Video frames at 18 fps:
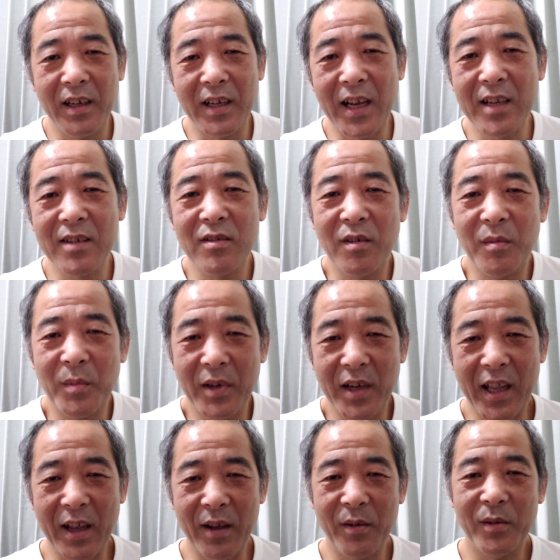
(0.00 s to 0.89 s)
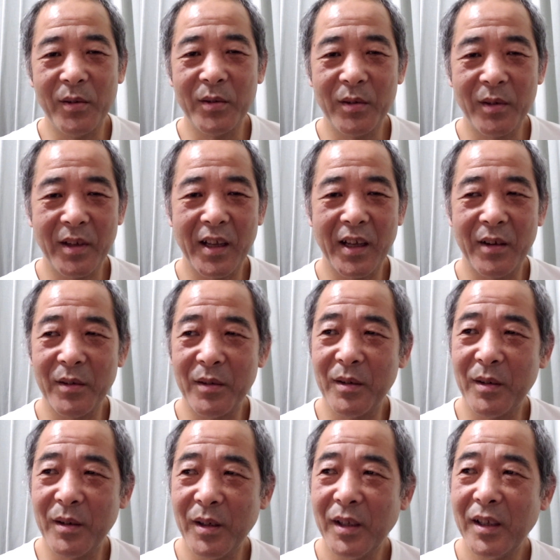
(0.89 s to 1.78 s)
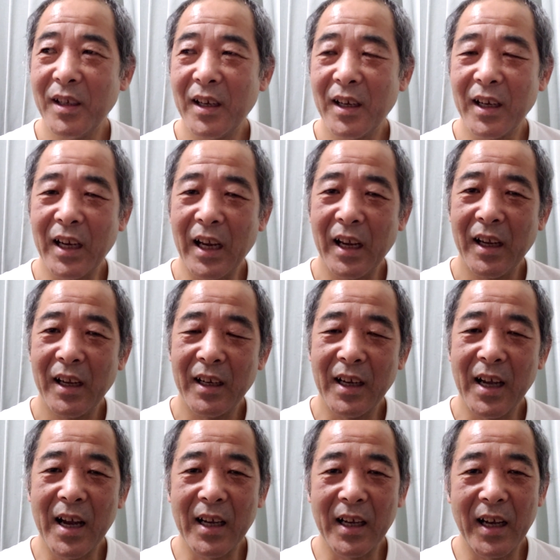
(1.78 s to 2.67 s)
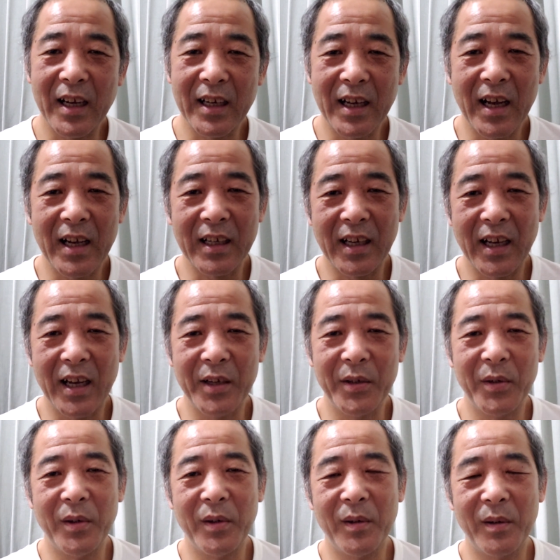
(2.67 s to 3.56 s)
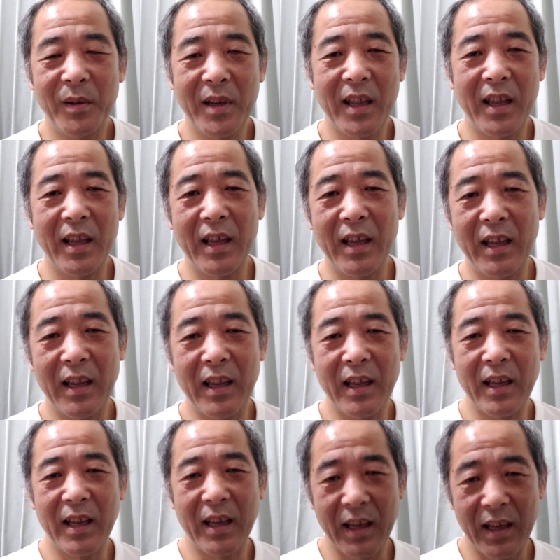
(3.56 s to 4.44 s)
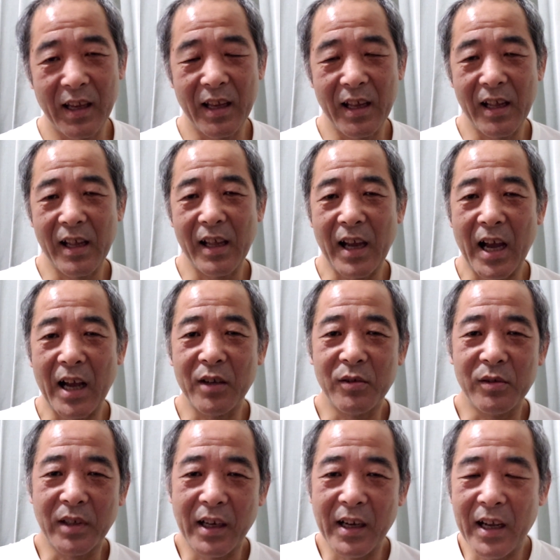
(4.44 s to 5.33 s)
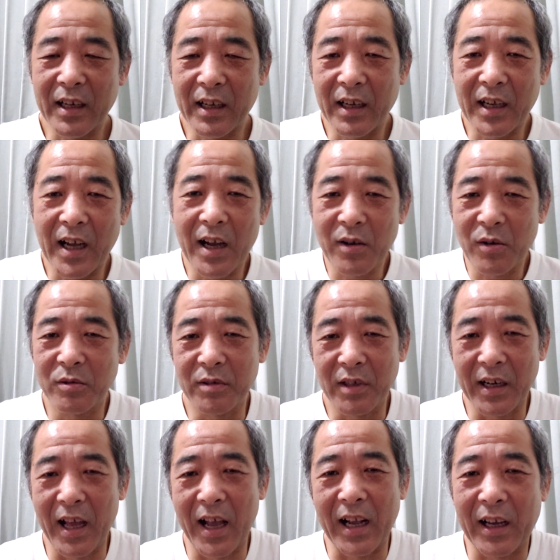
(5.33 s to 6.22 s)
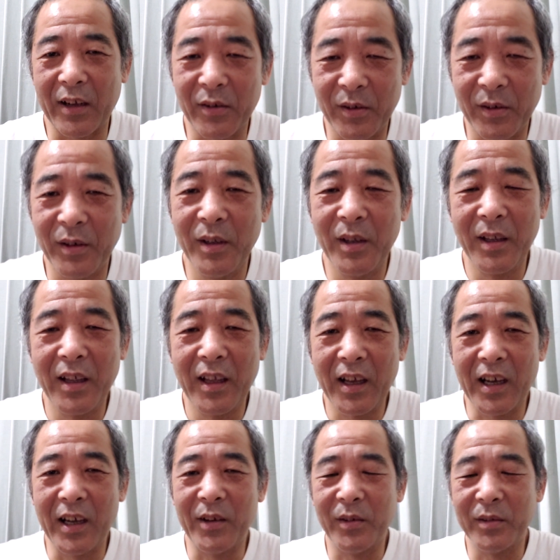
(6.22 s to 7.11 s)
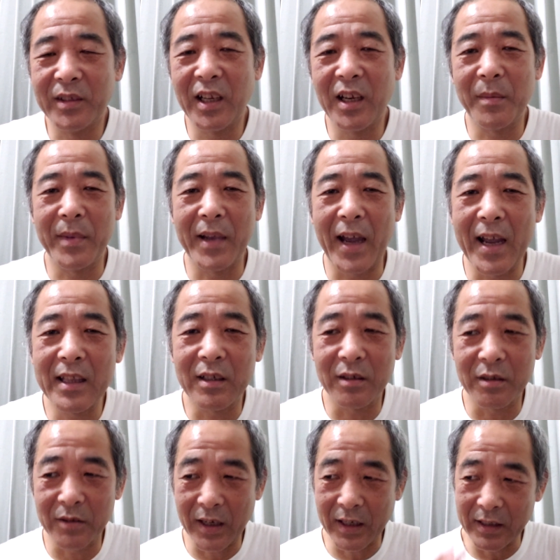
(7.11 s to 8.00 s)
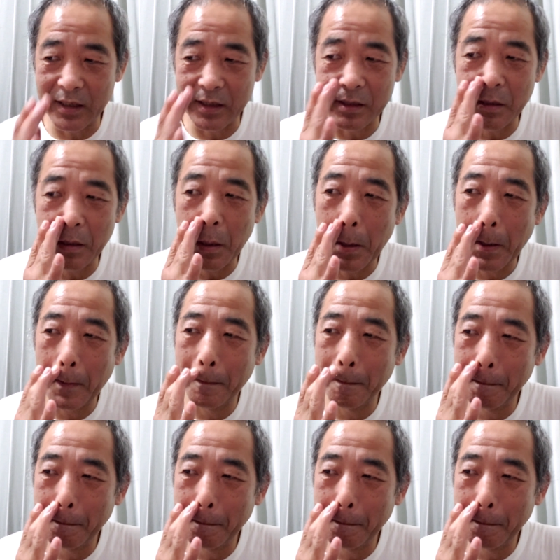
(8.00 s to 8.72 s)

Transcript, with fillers: ラジオもね、ほんとね、あの、ガーガーガーガーのね、ハングルかなんか、韓国かなんかの、あの、テレビが入ってくるわけですよ。